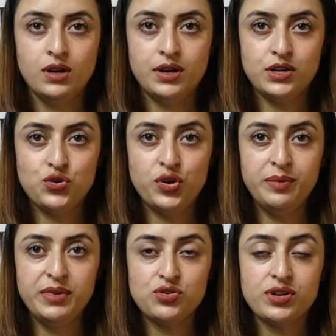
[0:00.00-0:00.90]
रजौरी
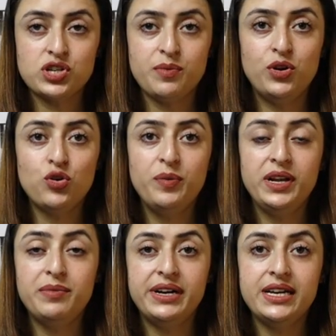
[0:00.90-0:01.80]
में सुरक्षा बलों को
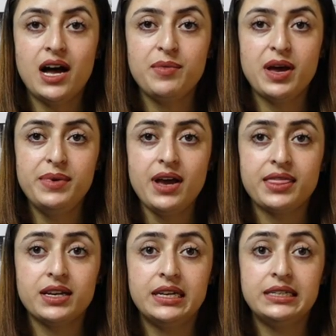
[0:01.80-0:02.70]
मिली बड़ी कामयाबी
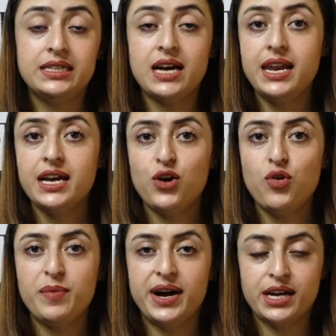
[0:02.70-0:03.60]
आतंकी ठिकाने का
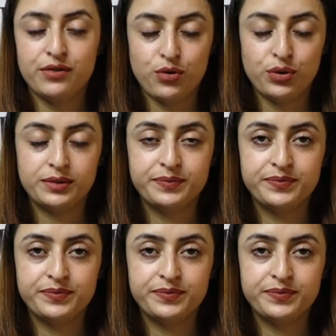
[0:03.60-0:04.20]
हुआ भांडाफोड़